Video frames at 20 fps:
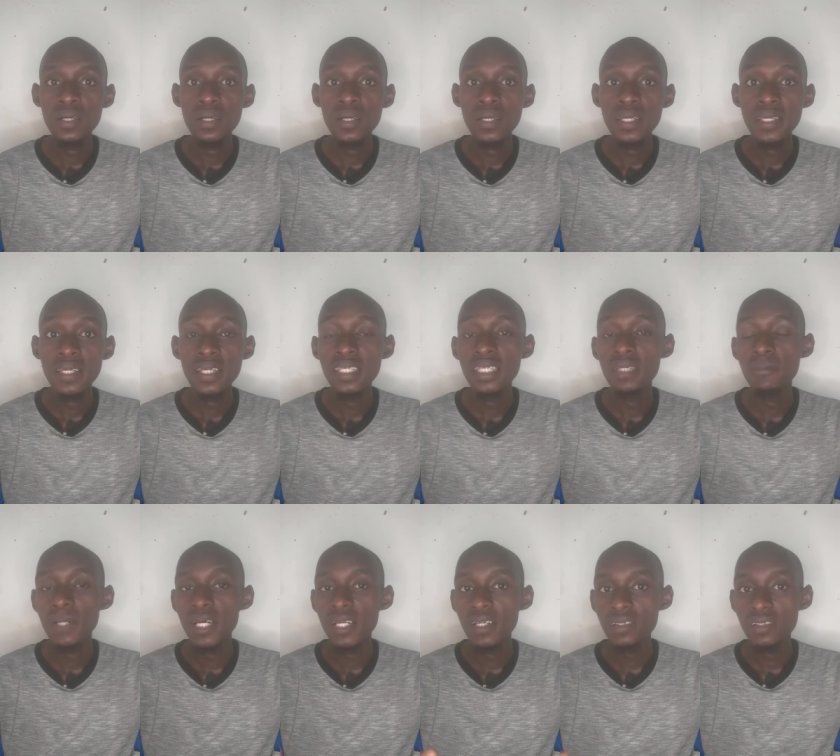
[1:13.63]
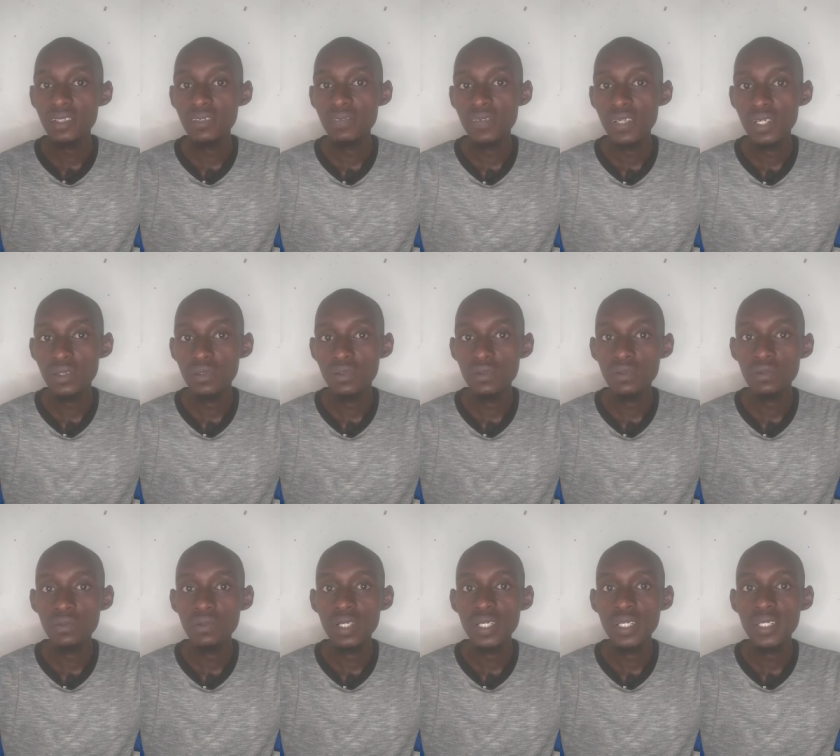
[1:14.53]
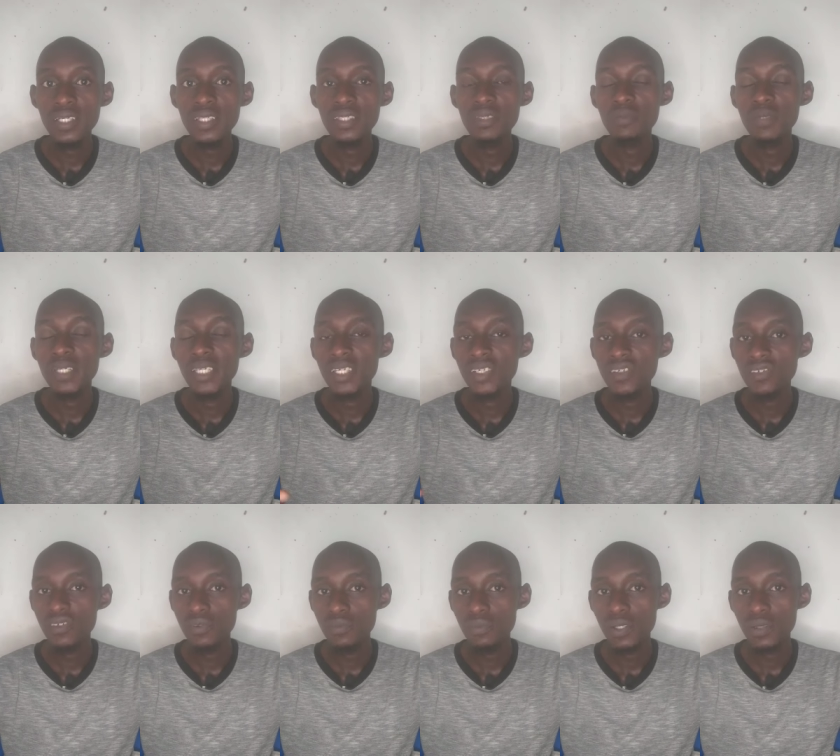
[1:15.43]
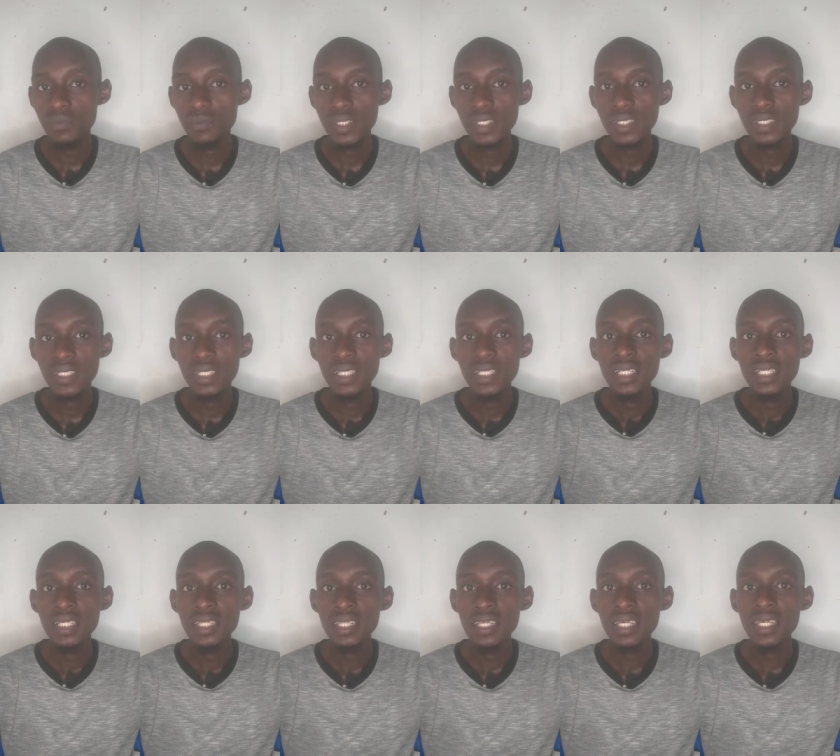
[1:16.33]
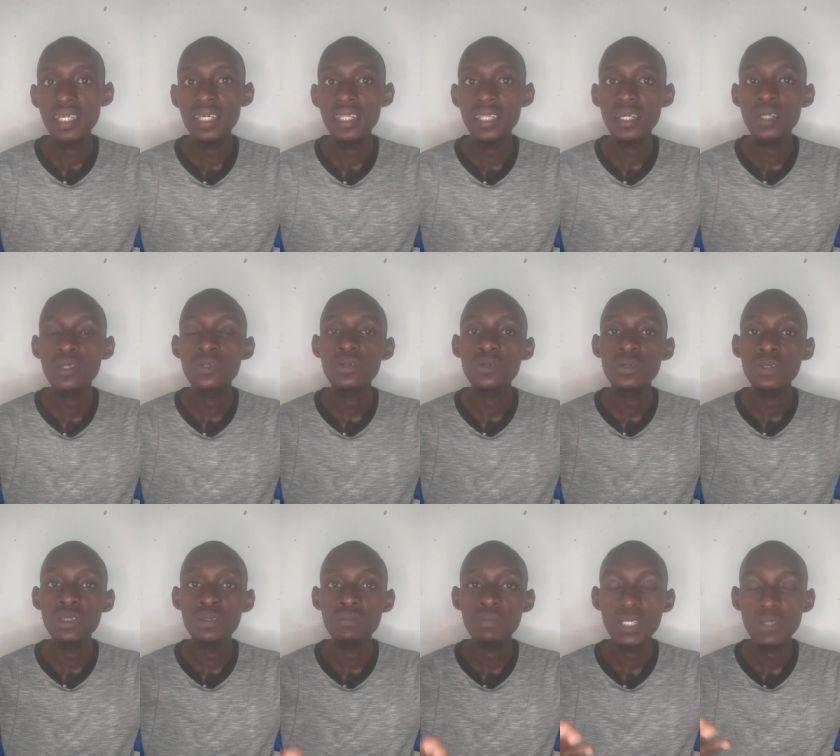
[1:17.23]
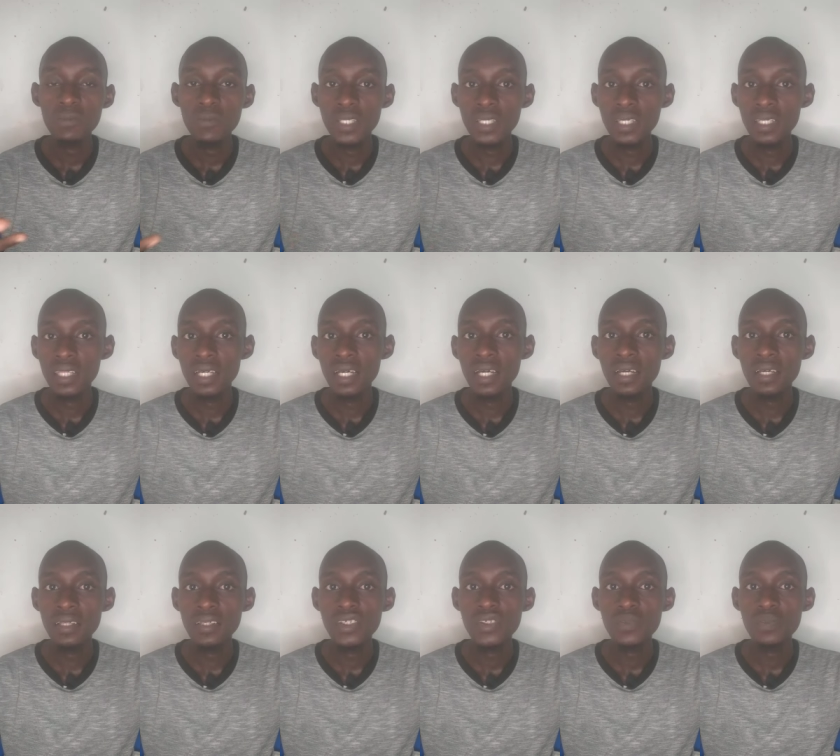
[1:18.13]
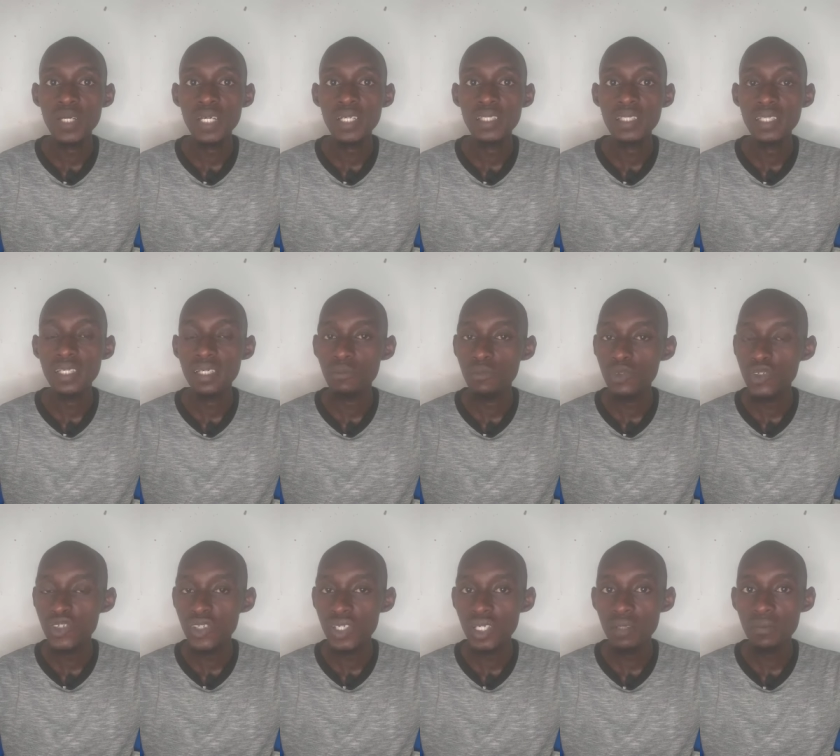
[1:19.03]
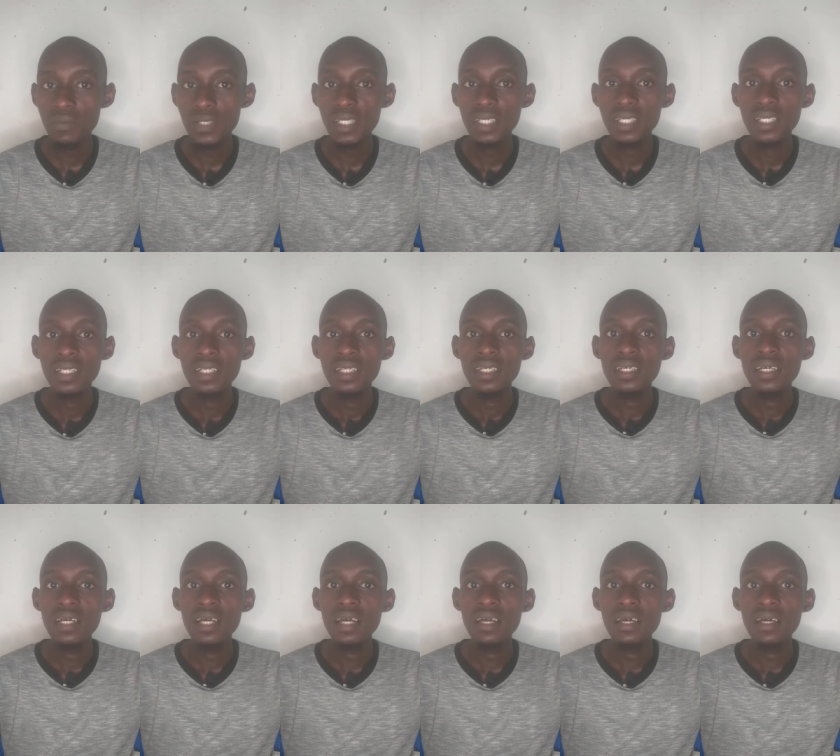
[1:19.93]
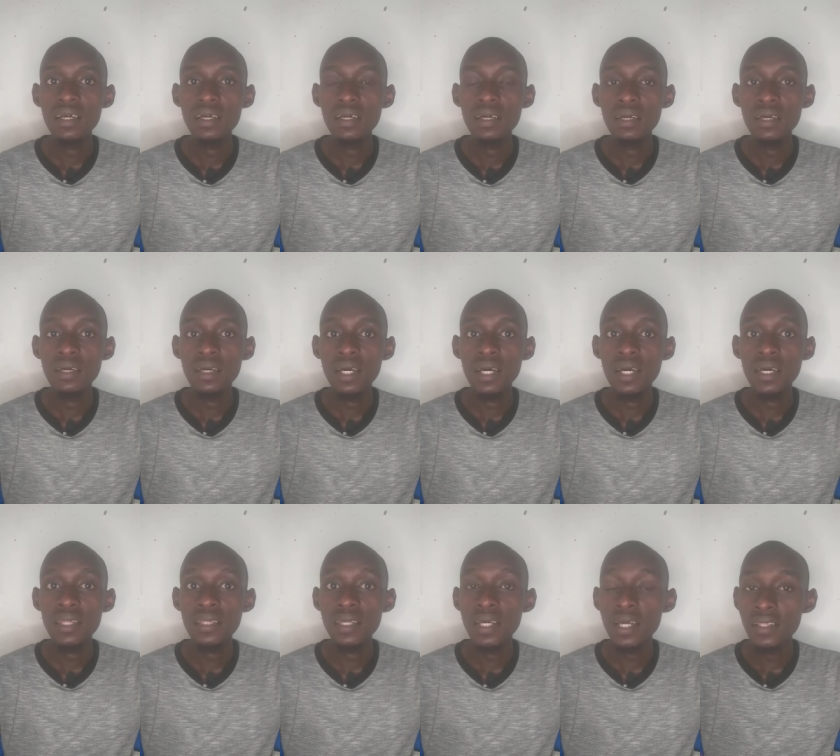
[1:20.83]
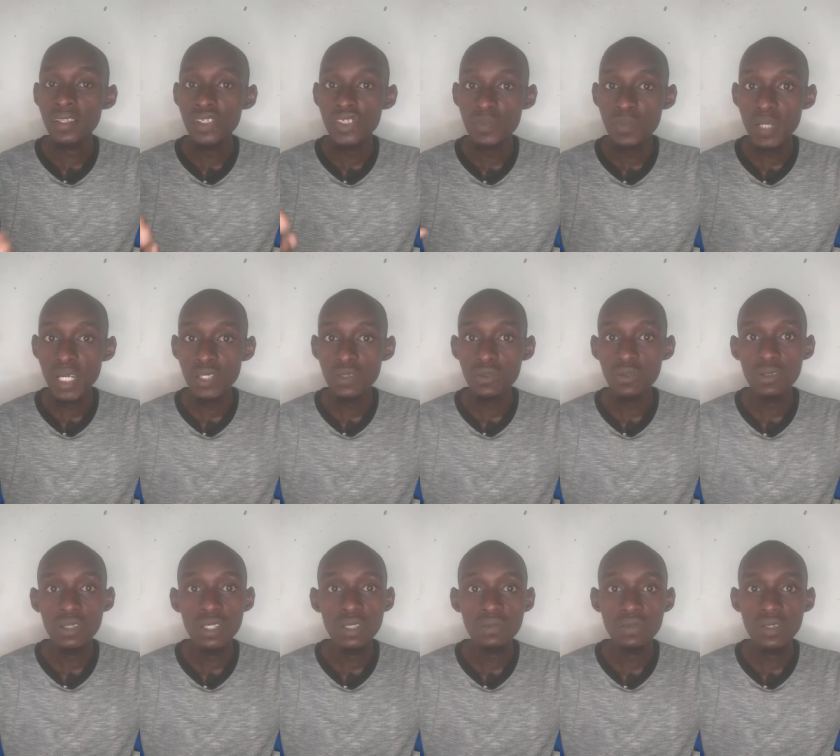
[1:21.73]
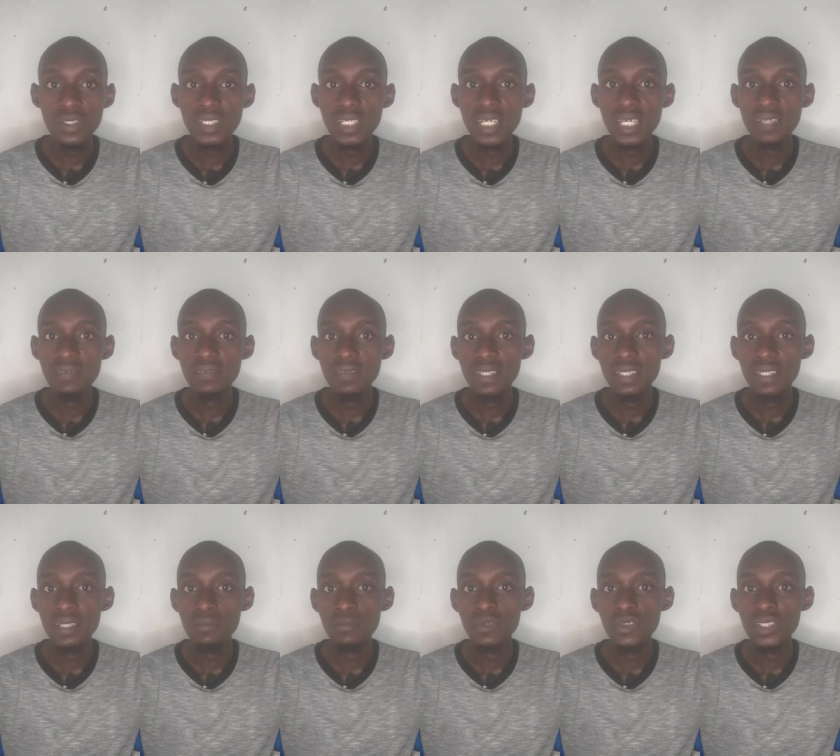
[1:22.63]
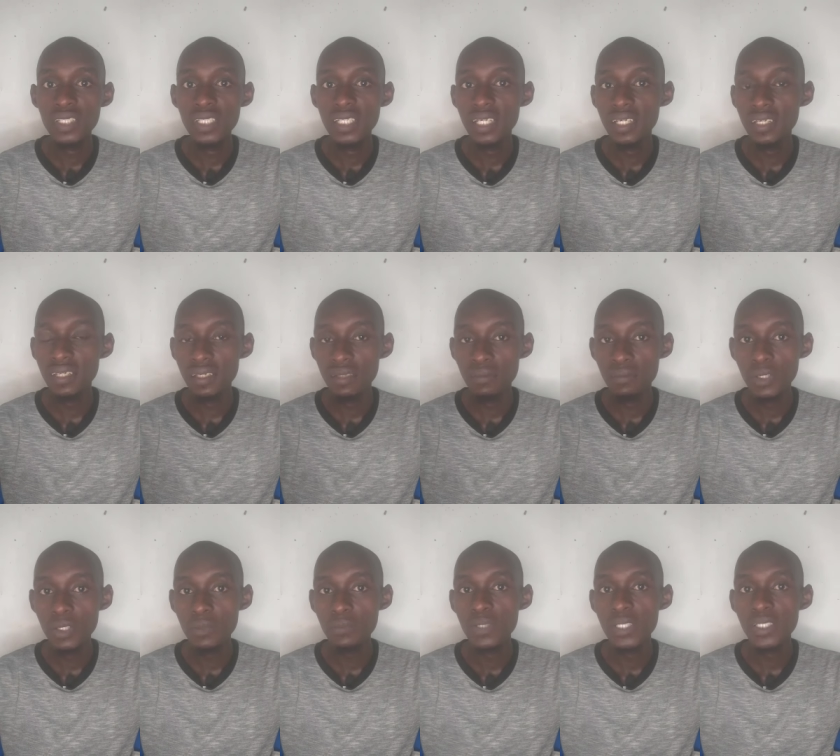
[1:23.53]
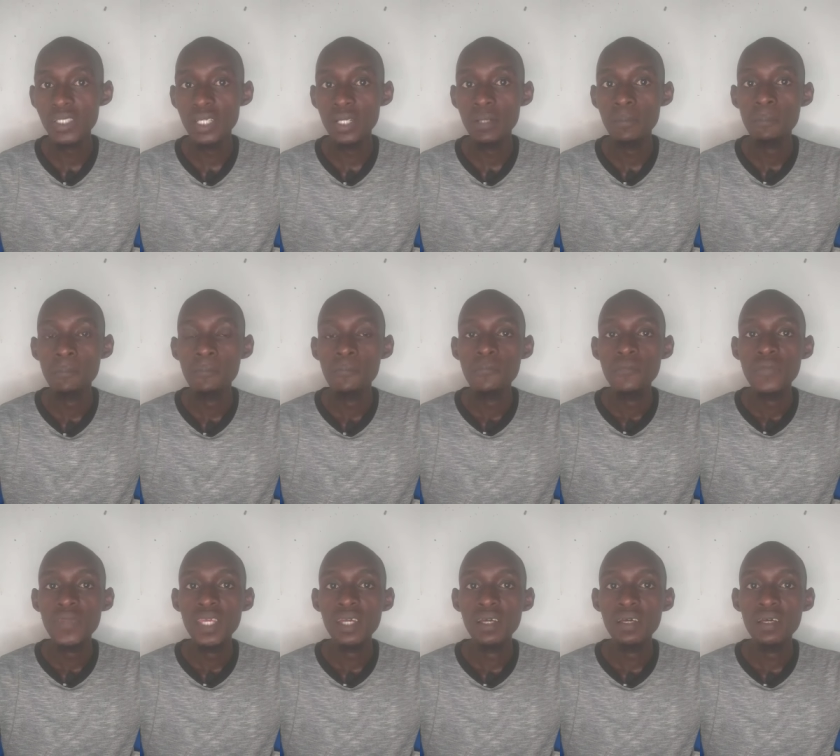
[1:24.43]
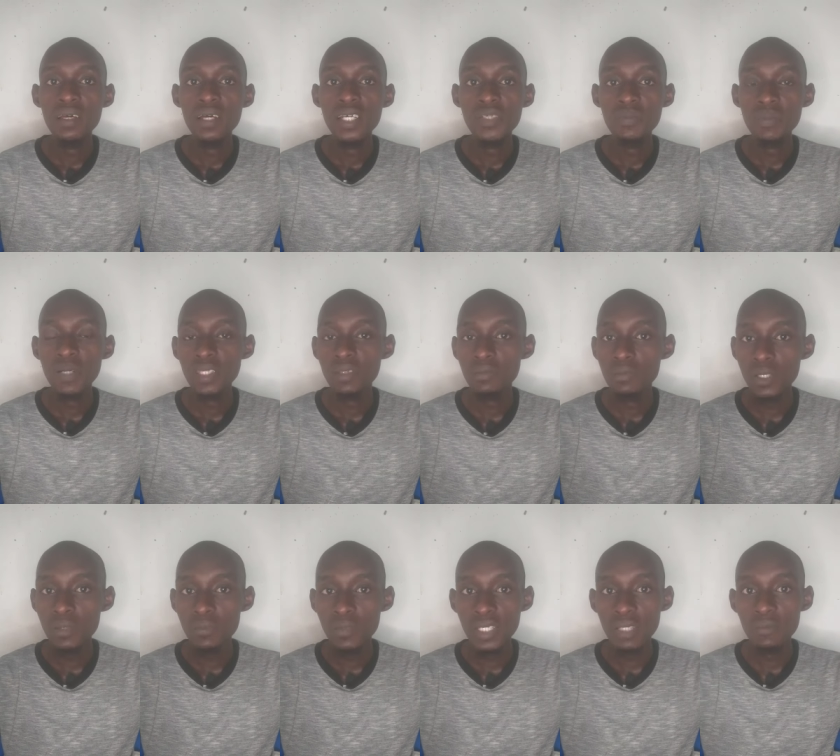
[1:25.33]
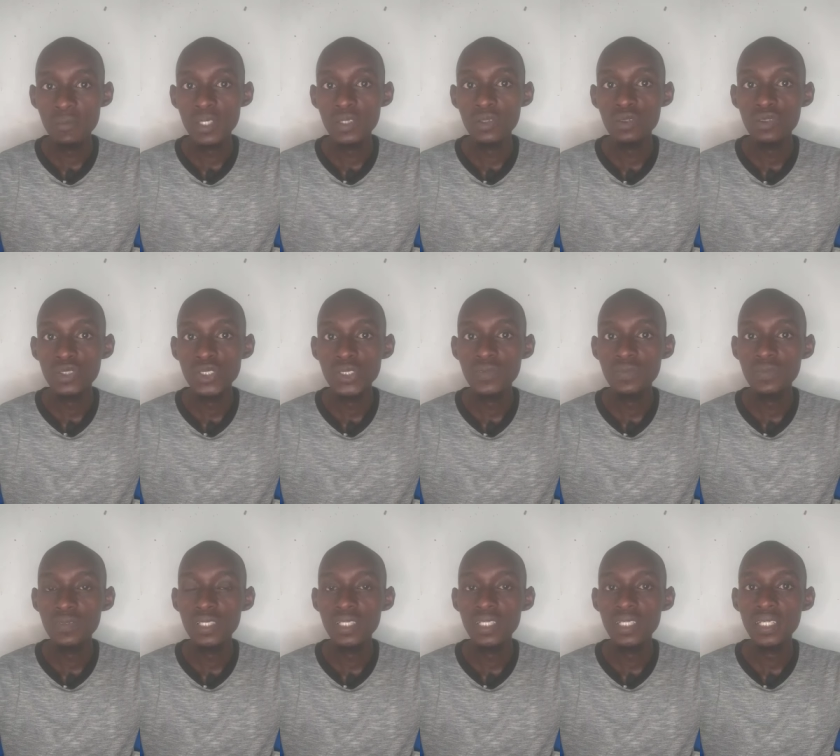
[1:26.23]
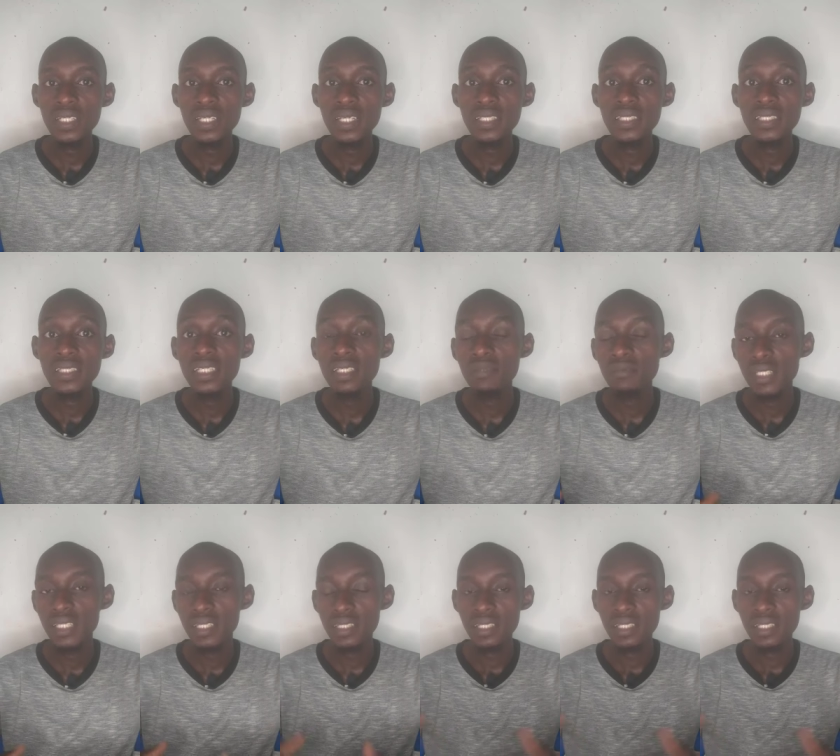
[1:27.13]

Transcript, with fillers: يجب على الطفل أنه هو يتميز في البرمجة ليه؟ لأنه البرمجة الآن أصبحت هي المستقبل الآن أصبحت كل الوظائف هي متجهة للبرمجة أصبحت البرمجة بتخش في كثير من